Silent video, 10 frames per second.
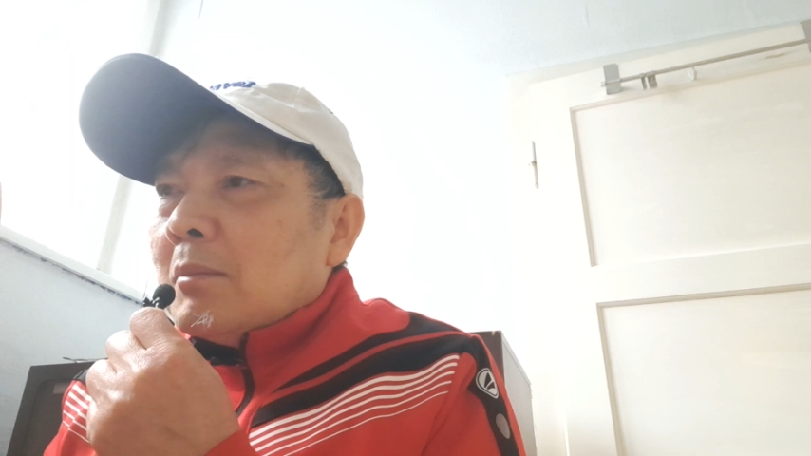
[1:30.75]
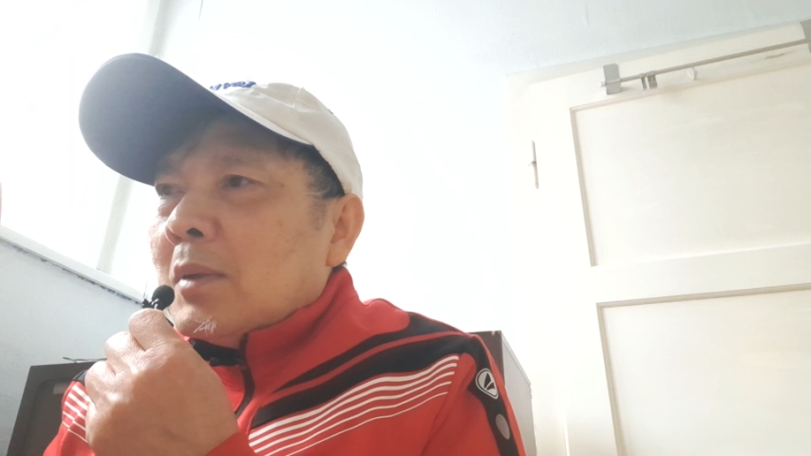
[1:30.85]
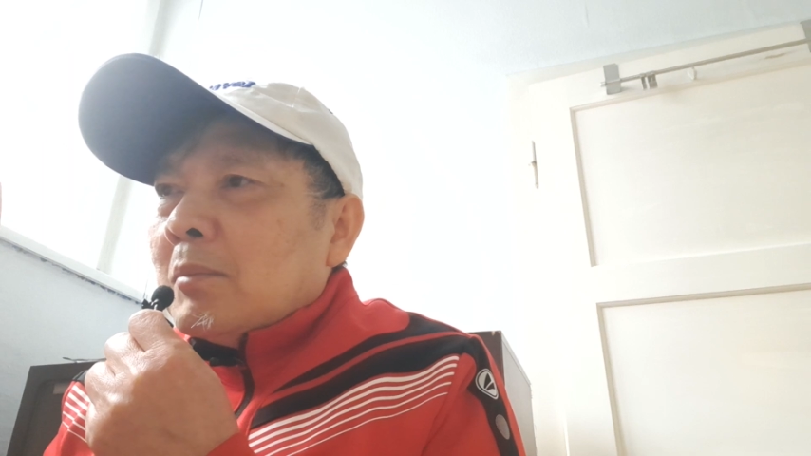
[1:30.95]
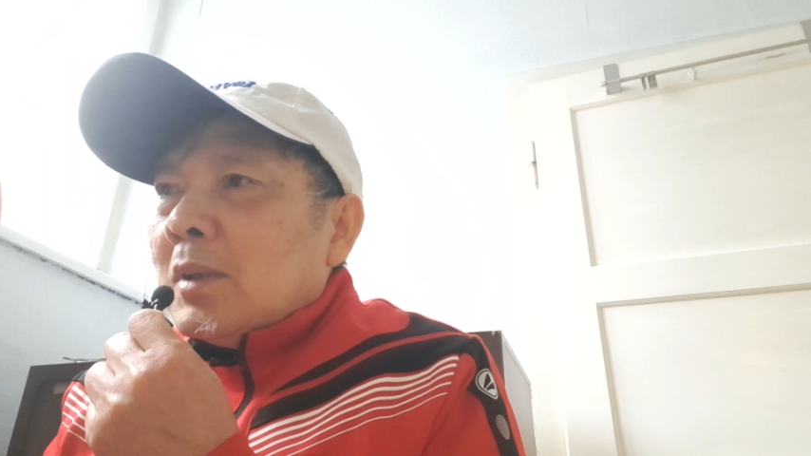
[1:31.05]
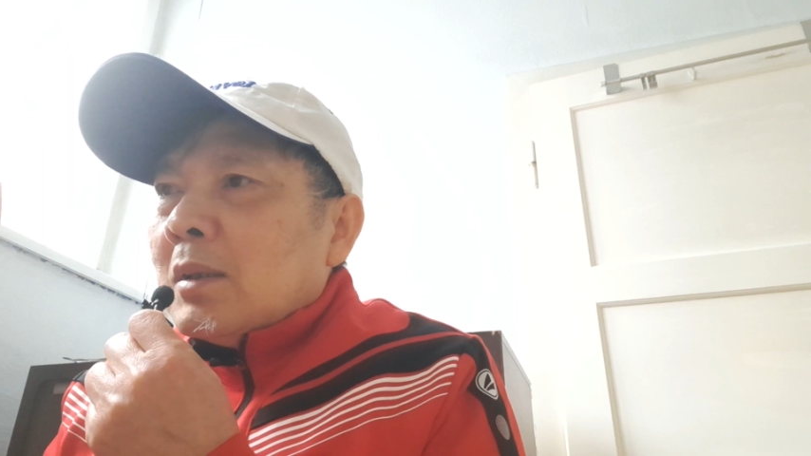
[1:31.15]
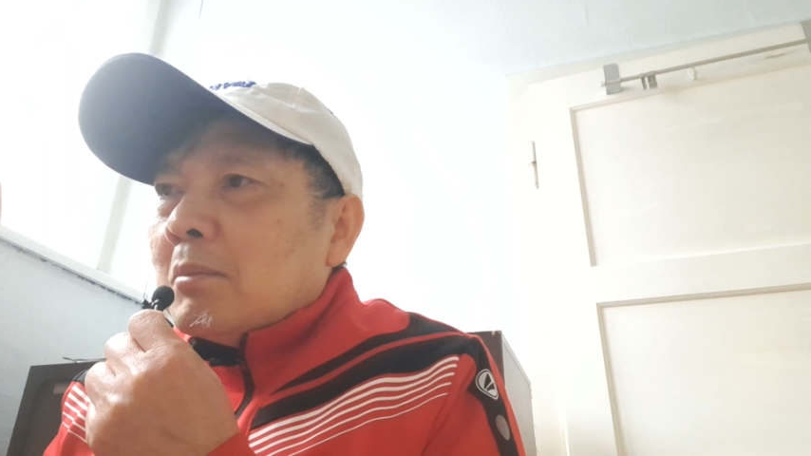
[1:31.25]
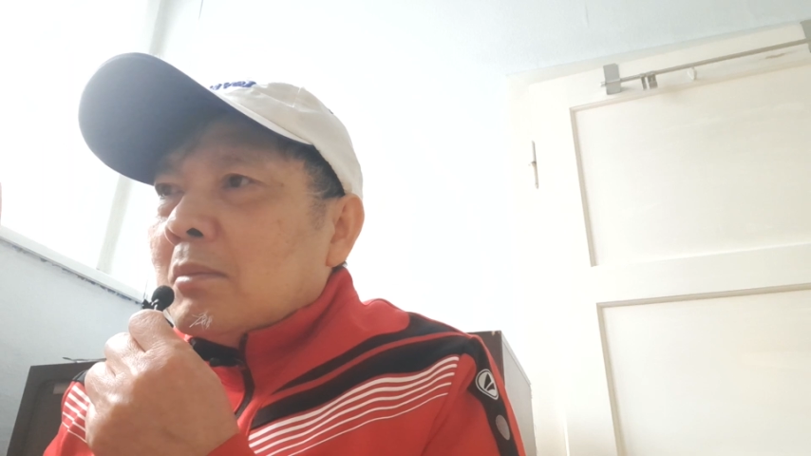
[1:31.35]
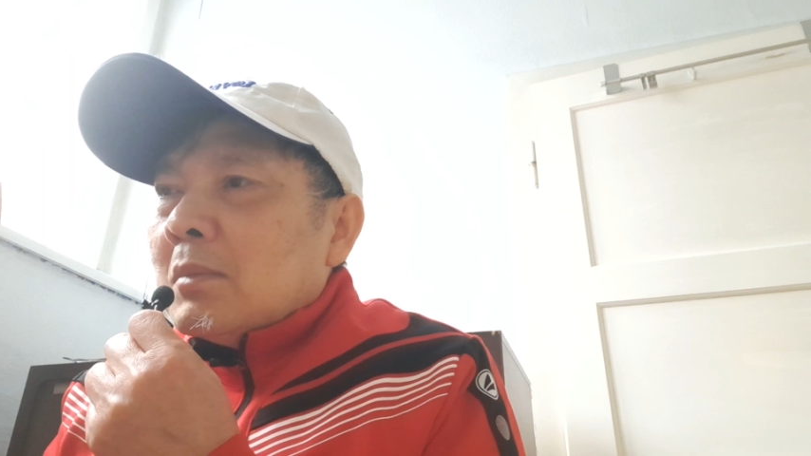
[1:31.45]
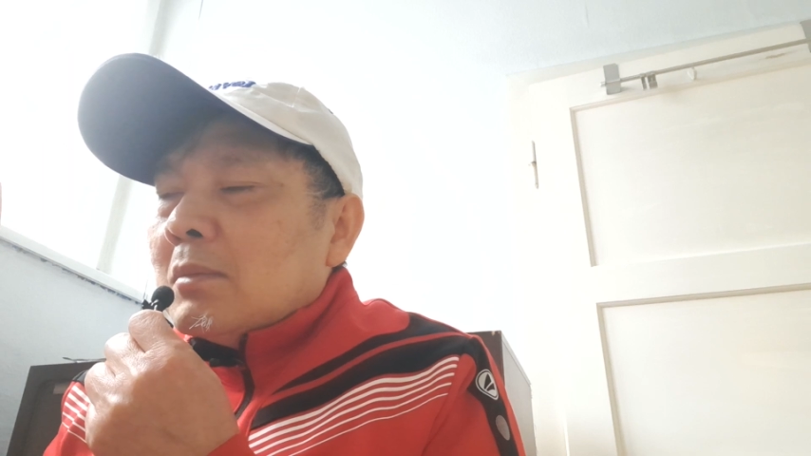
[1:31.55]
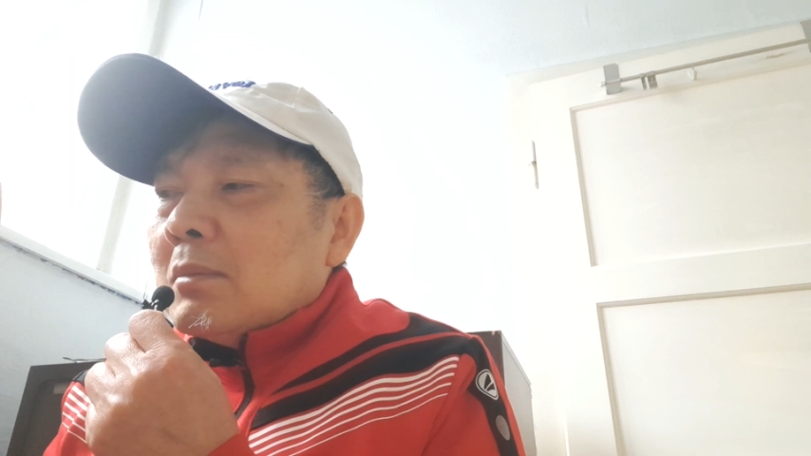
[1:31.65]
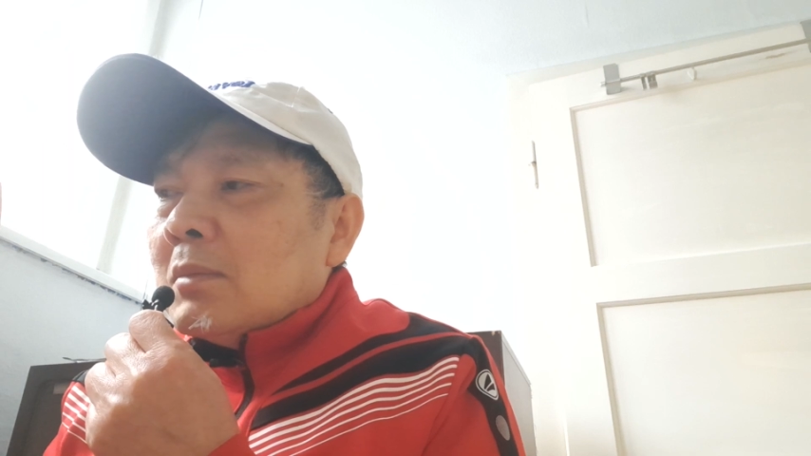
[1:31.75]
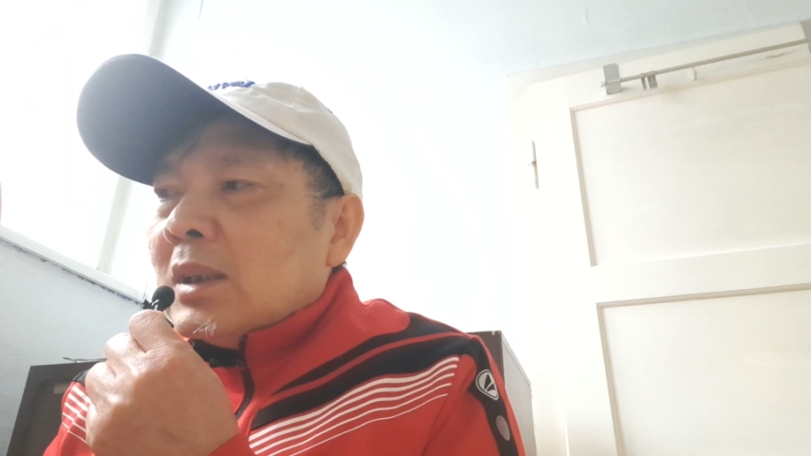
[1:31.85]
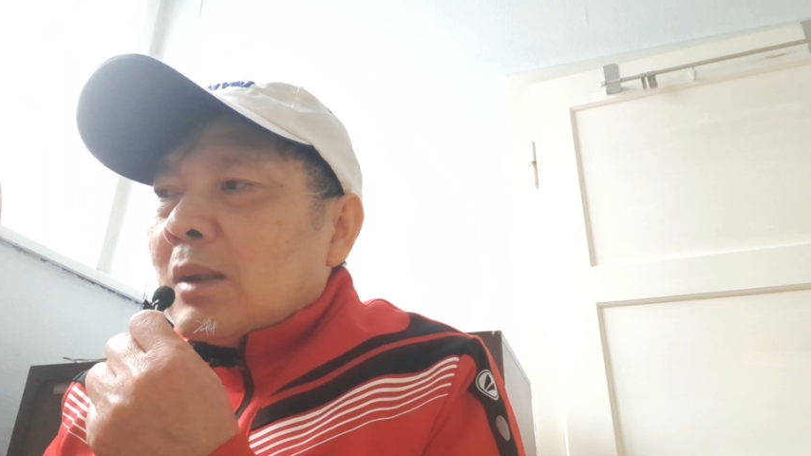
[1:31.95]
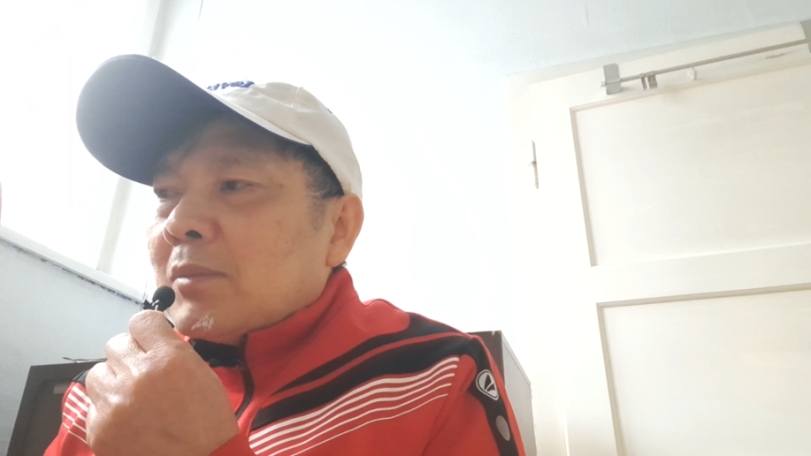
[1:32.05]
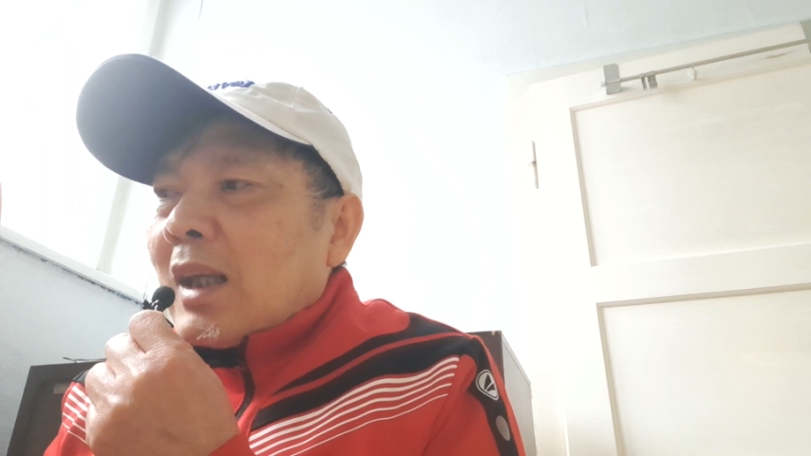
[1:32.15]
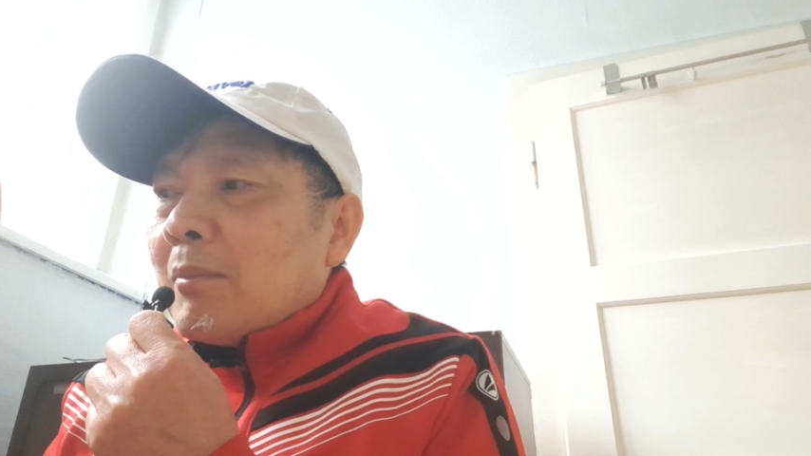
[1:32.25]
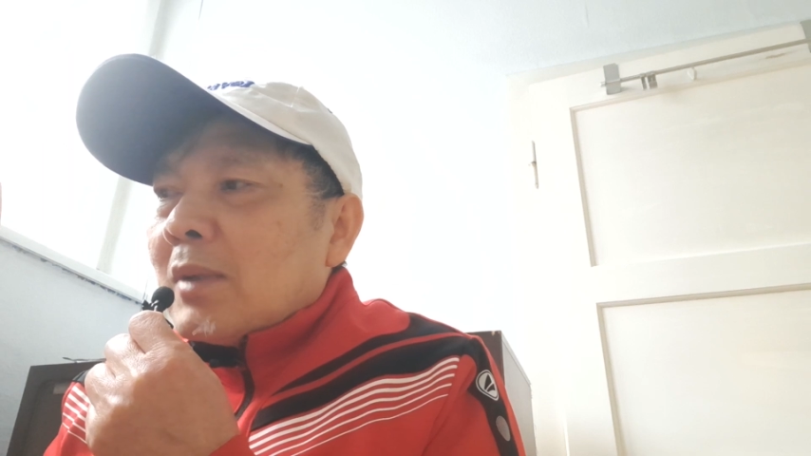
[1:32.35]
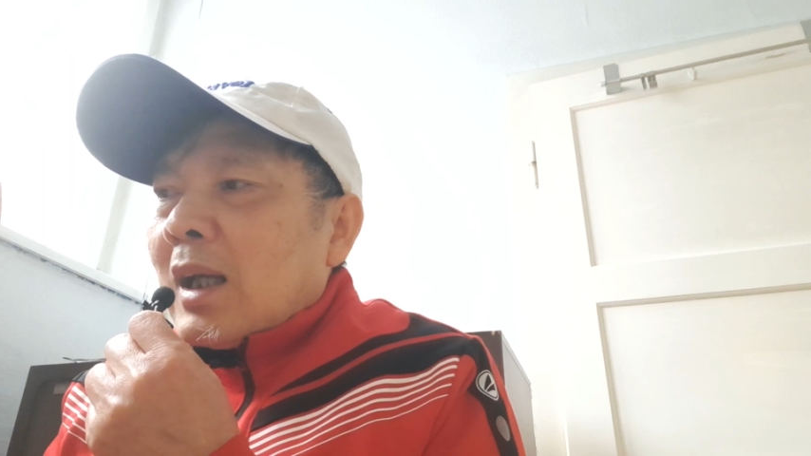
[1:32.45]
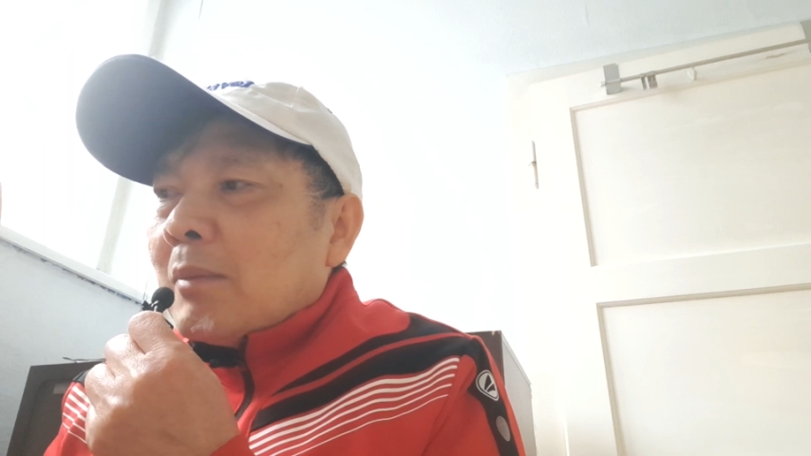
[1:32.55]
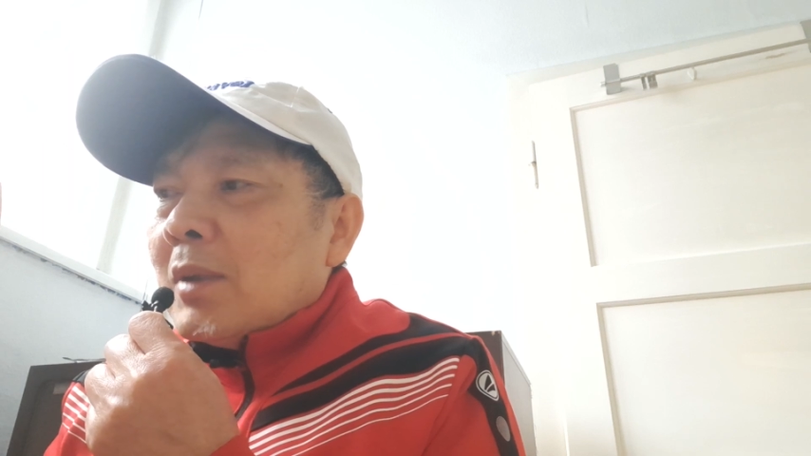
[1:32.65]
mình mình mình chăm chăm
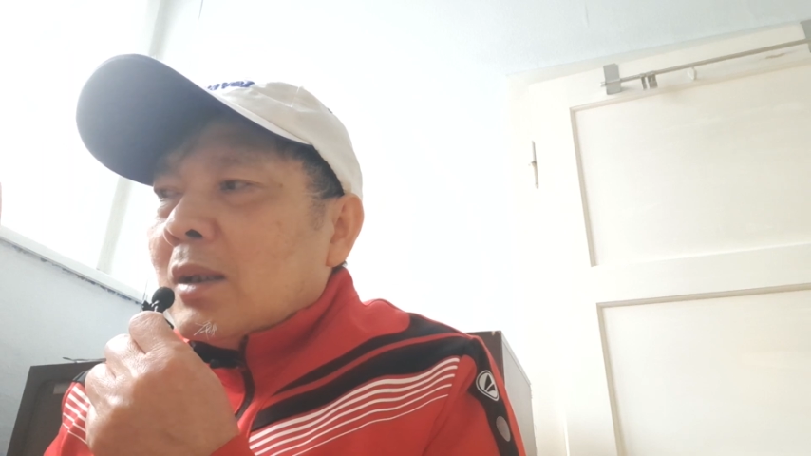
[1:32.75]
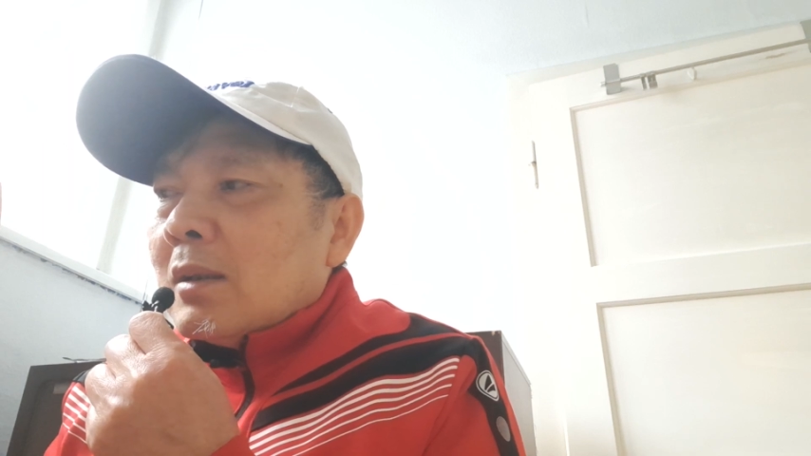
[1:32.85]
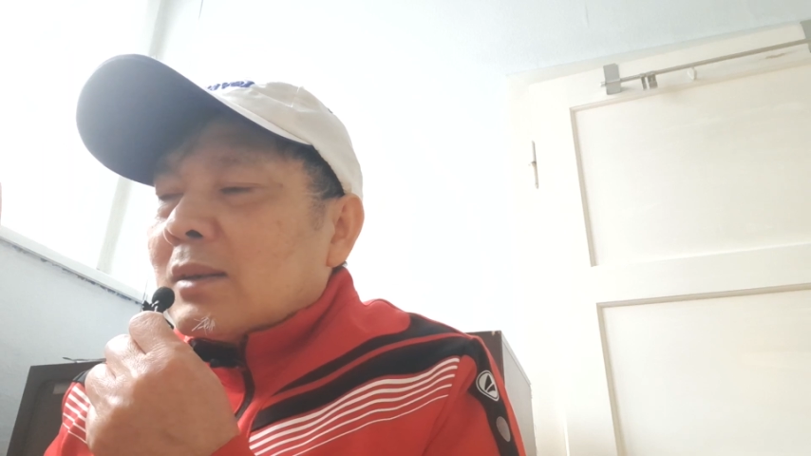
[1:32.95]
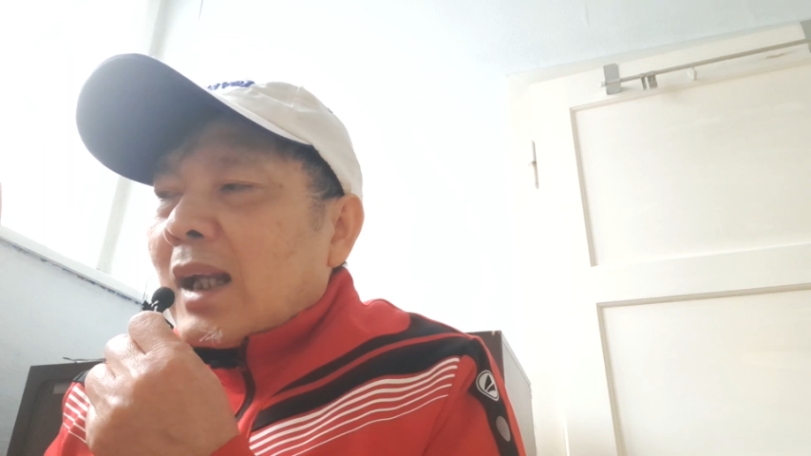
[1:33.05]
là mình